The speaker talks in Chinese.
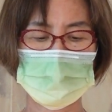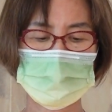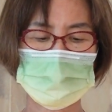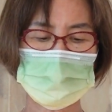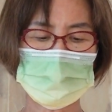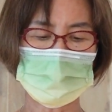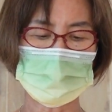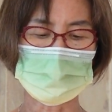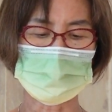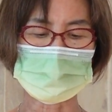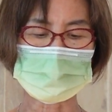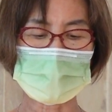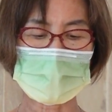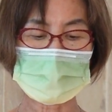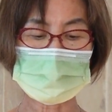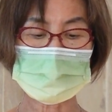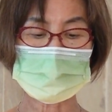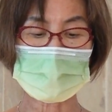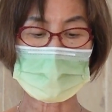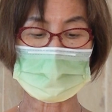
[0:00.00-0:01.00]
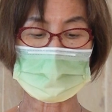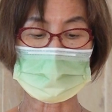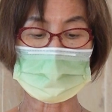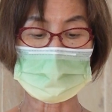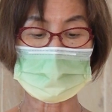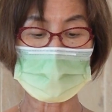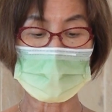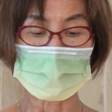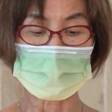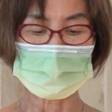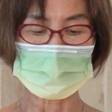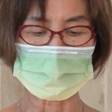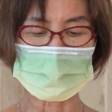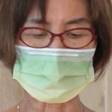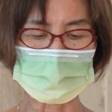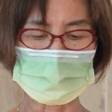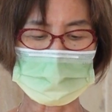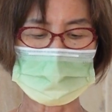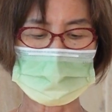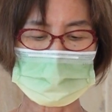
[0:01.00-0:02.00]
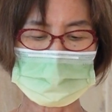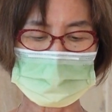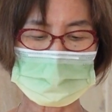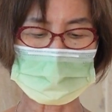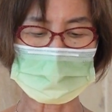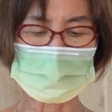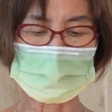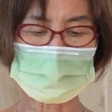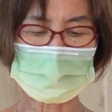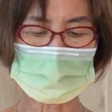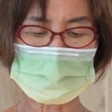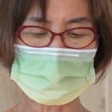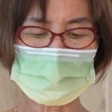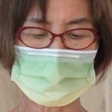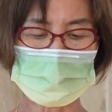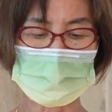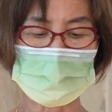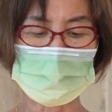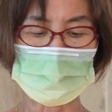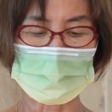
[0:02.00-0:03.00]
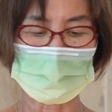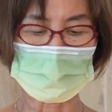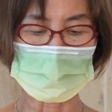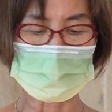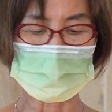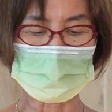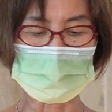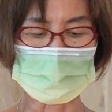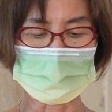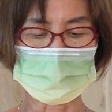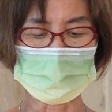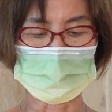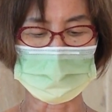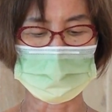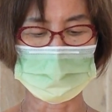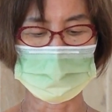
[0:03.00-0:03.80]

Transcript: 就该在他内行事为人，